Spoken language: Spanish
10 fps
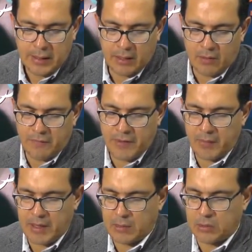que
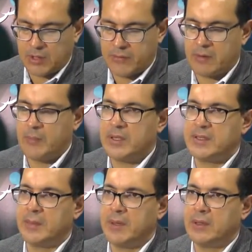confirma el auto de formal
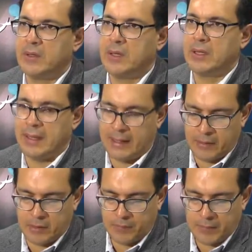procesamiento
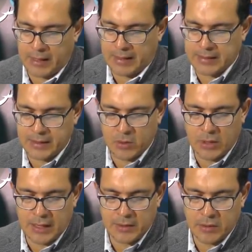dictado hace
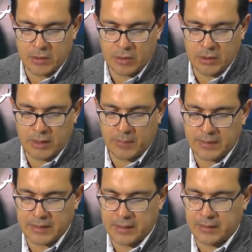un año contra el
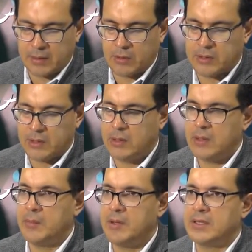presidente del
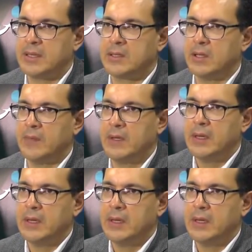Consejo de Administración